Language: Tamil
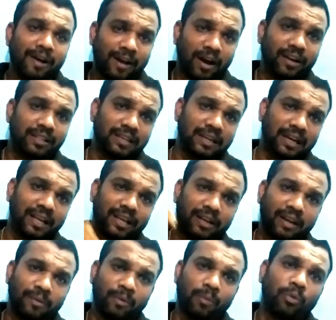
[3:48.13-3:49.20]
அடுத்த நிலைக்கு
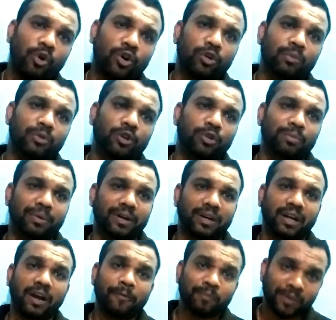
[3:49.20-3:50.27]
நாம போகணும் முடிவு
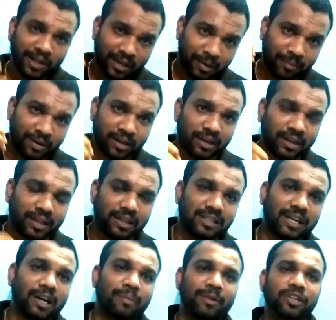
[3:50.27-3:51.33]
பண்ணிட்டா நம்ம கிட்ட இருக்கிற
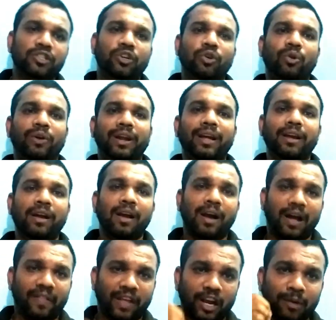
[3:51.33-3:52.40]
சக மனுஷங்களோட
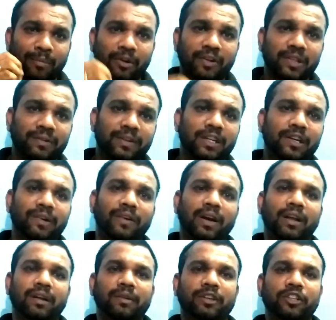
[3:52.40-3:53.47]
அந்த அகம்பாவத்தை விட்டுட்டு
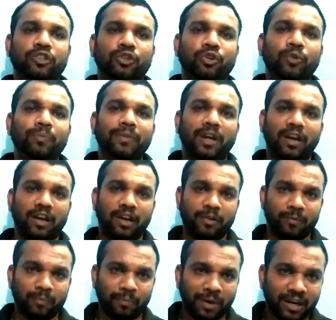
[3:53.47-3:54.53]
வாழ கற்றுக்கணும்
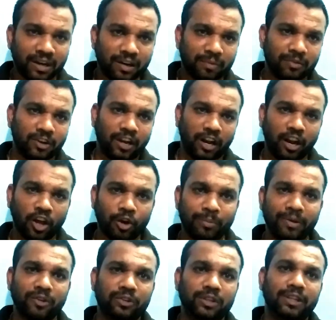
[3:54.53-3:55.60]
மக்கள்
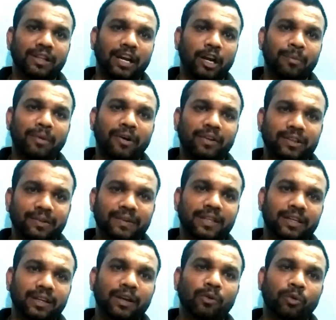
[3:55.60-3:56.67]
எல்லாருமே வந்துட்டு இந்த அகம்பாவத்தை
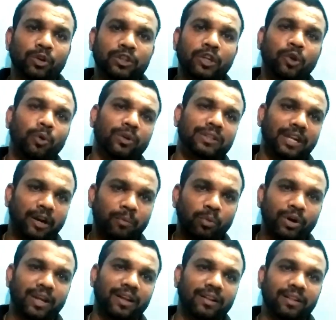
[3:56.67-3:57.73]
விட்டுட்டு ஒருத்தருக்கு ஒருத்தர்
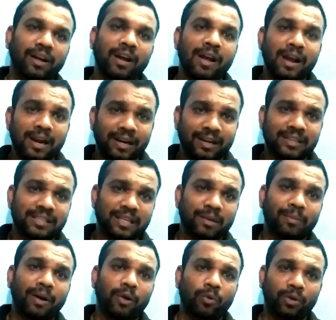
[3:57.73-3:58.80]
அன்போட இருந்தால்
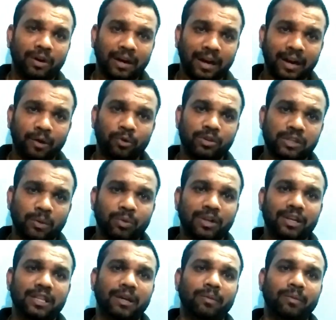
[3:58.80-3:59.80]
நிச்சயமாக ஒரு நல்ல ஒரு சமுதாயத்தை